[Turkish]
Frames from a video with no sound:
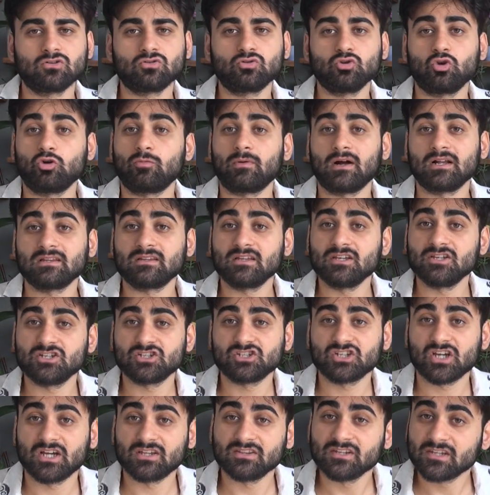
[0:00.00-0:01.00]
global
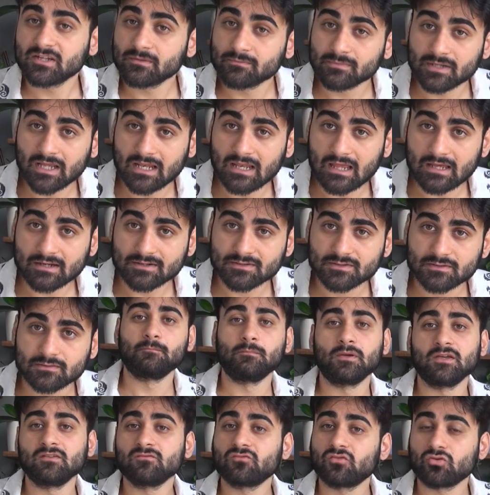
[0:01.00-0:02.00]
değişkenlerim neler?
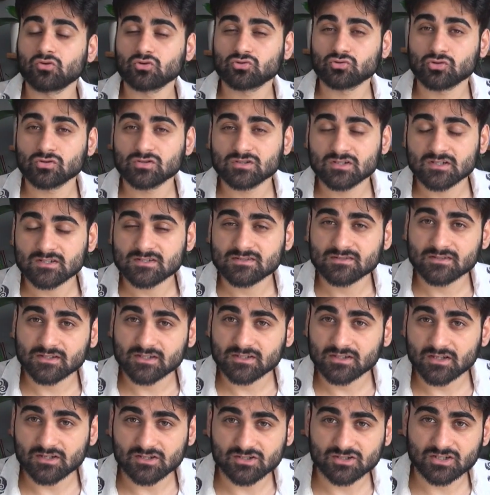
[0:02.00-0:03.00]
Main fonksiyonun
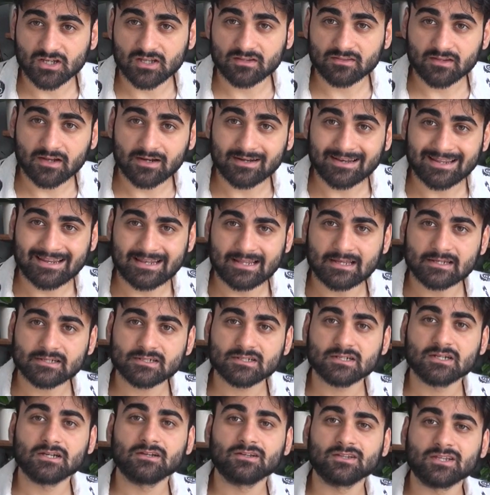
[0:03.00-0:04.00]
içerisindeki değişkenler
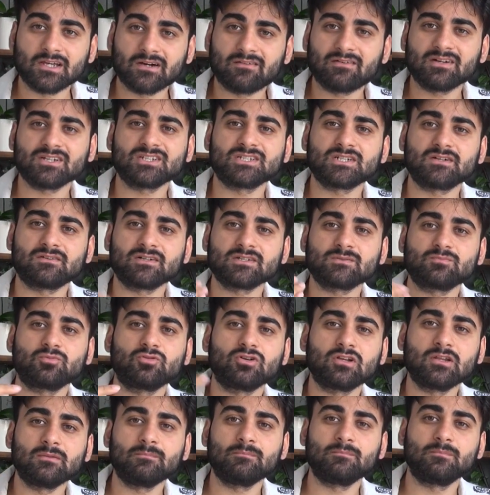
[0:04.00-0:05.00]
neler? Yavaş yavaş
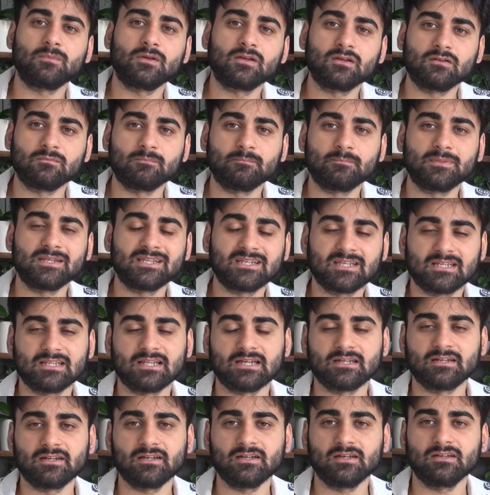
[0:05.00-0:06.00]
böyle
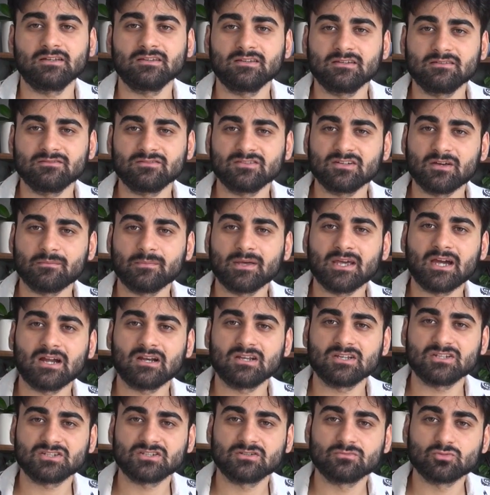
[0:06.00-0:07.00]
bilgileri RAM'e
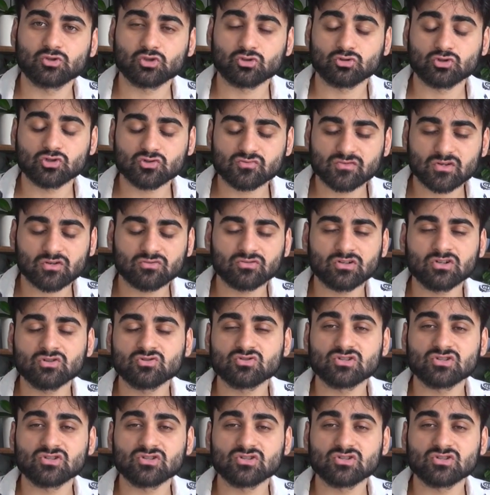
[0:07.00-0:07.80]
yerleştirmiş oluruz ve onların